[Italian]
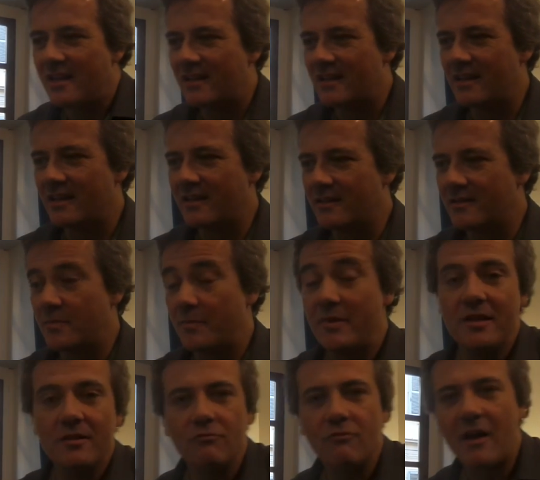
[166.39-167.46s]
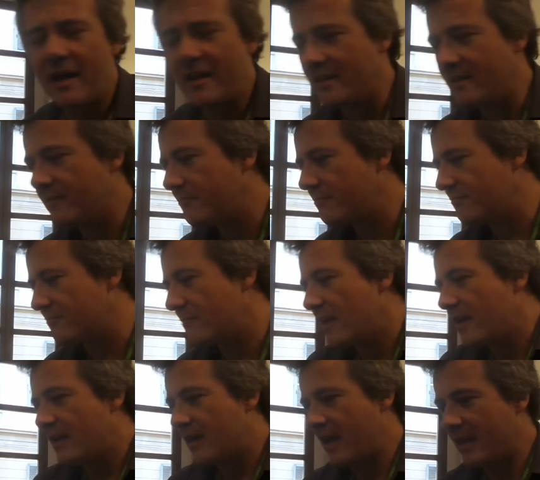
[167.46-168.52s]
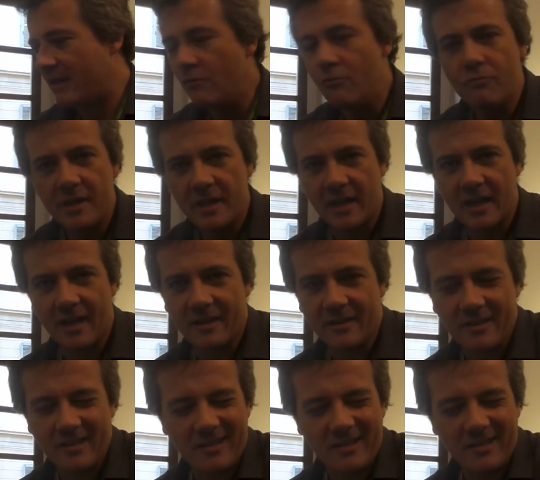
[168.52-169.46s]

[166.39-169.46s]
eh, spirituale, mh, mm, è l'unica,